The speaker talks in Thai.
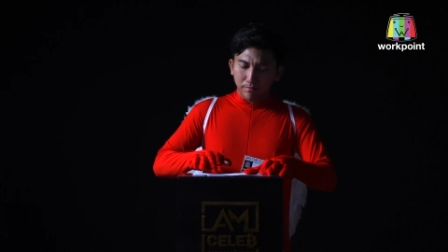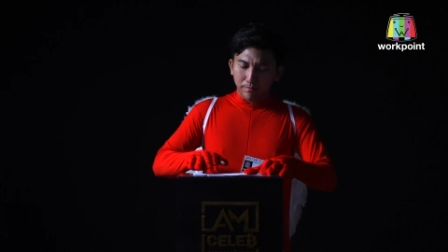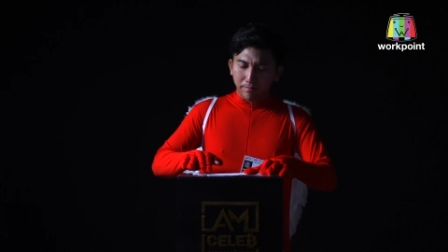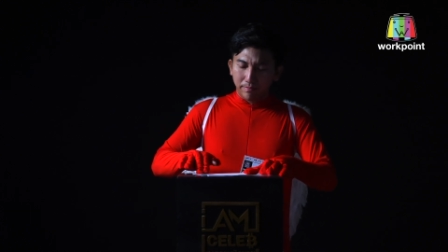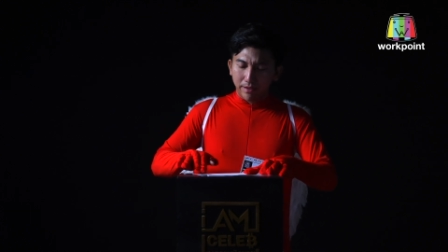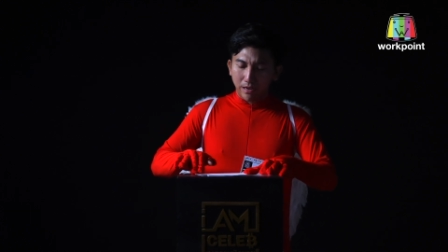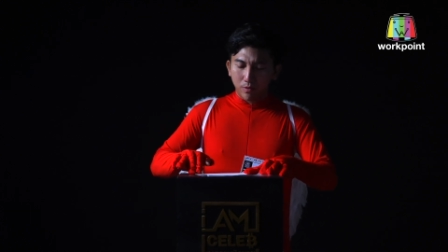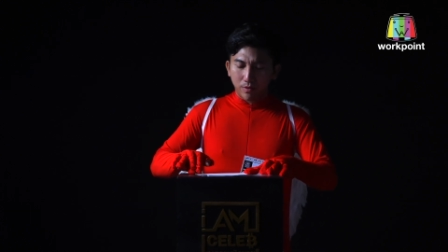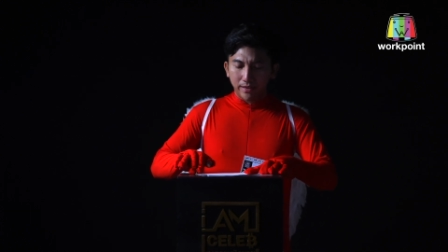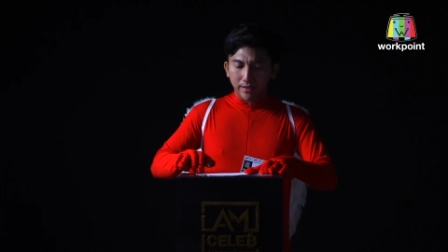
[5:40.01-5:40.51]

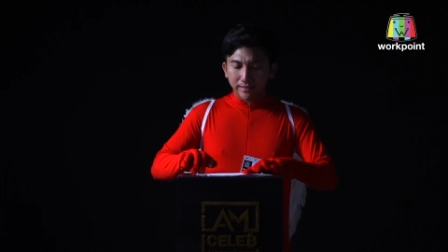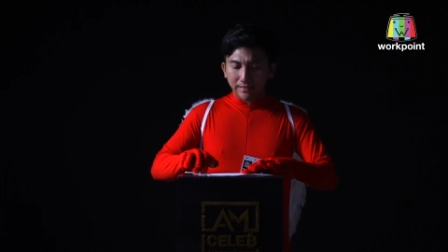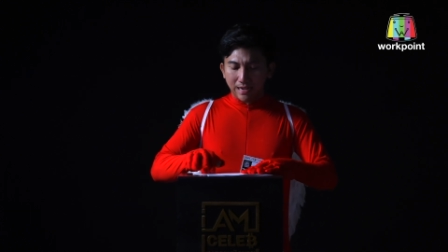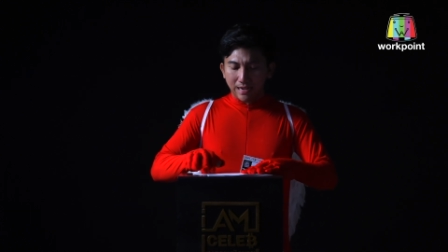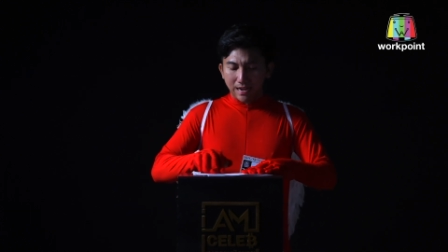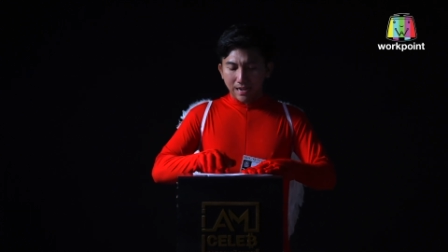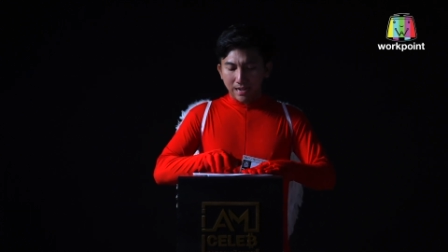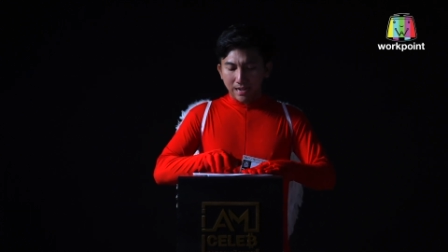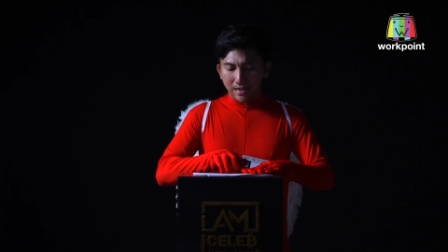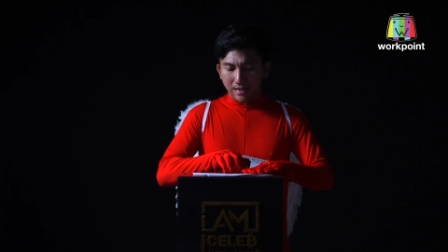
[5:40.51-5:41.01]
ได้วัด
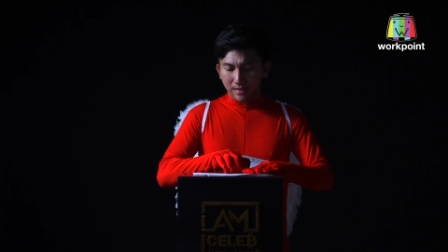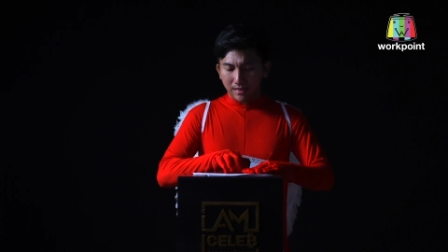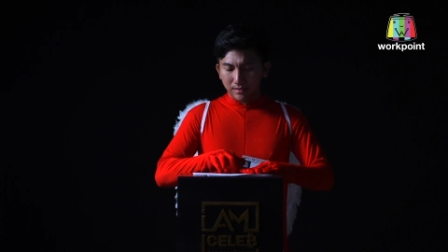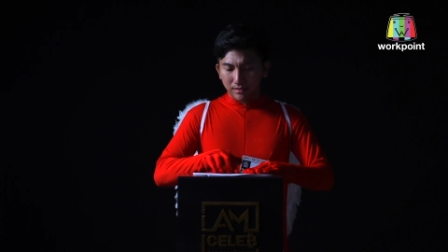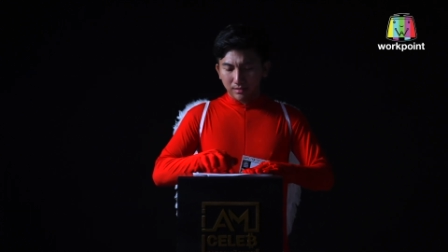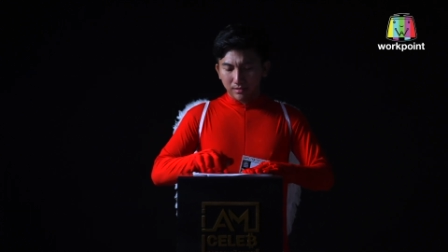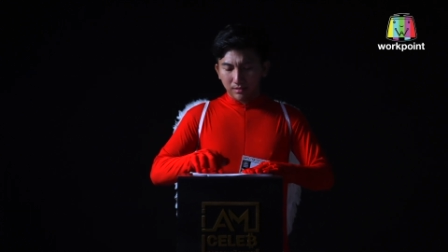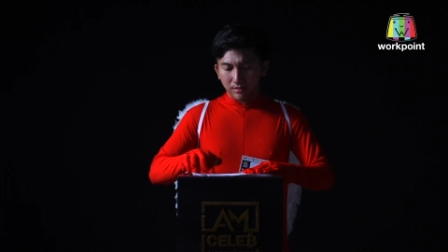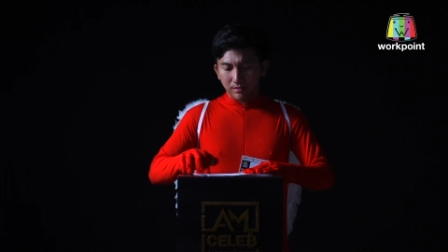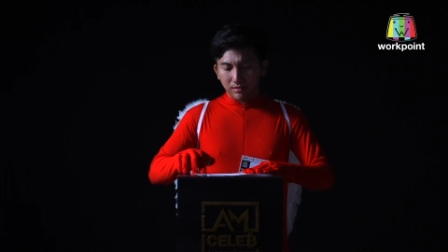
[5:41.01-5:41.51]
จาก
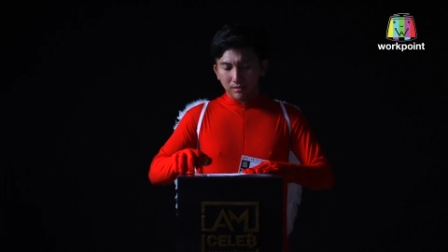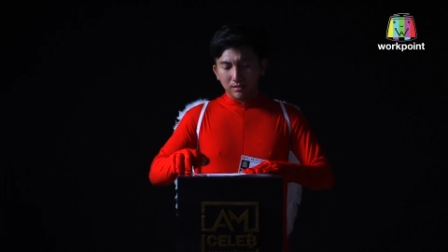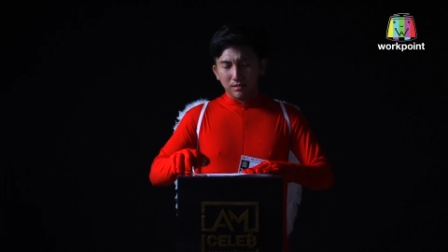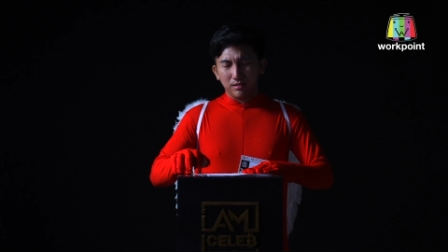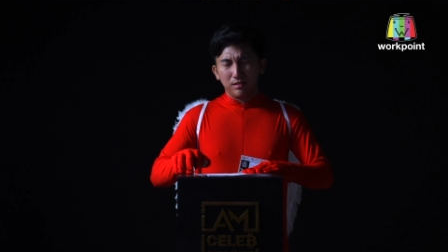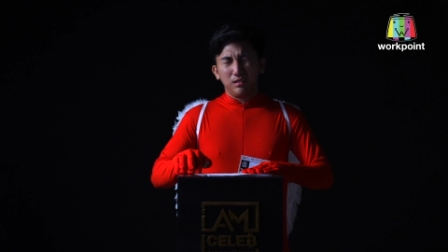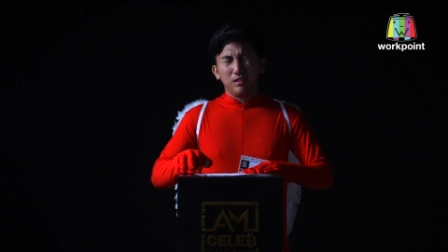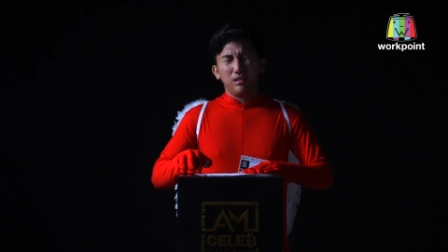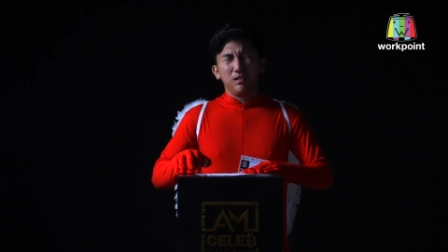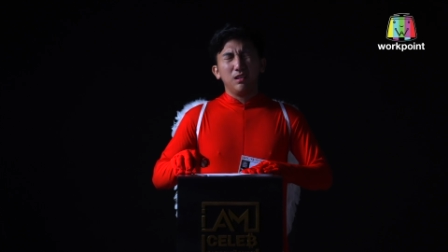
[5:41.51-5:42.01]

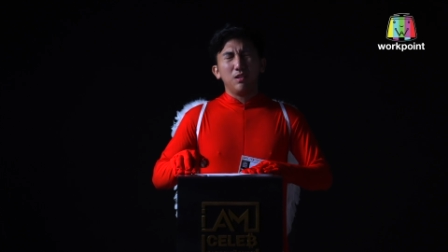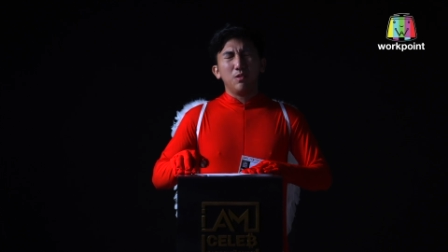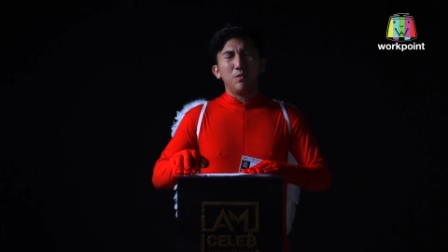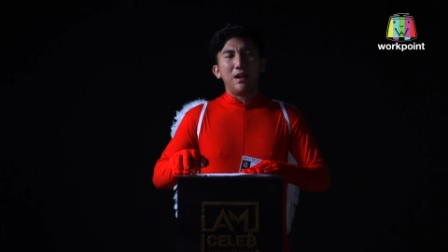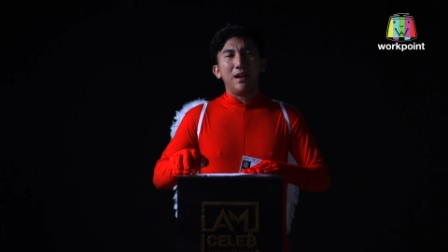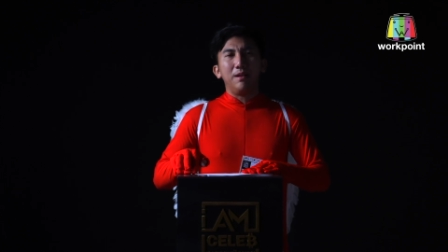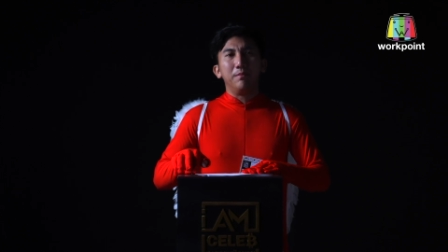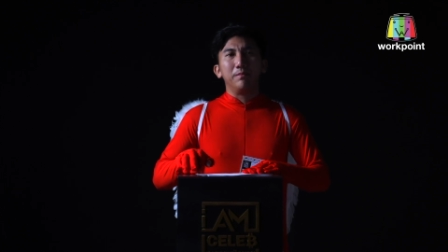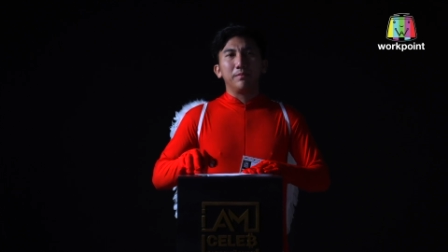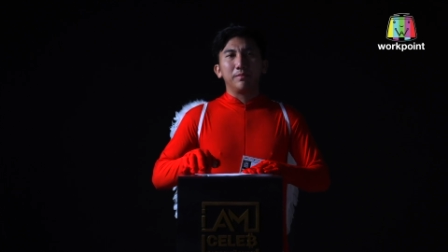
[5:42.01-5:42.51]
ค
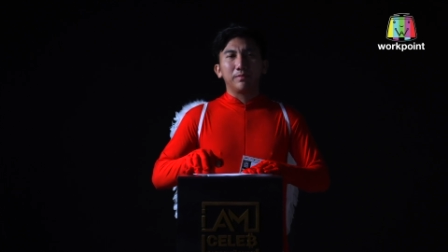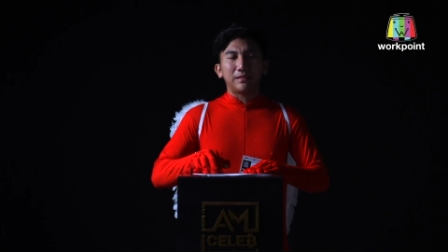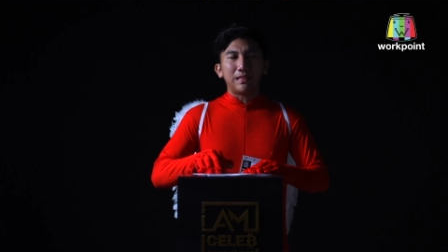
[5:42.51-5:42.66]
วาม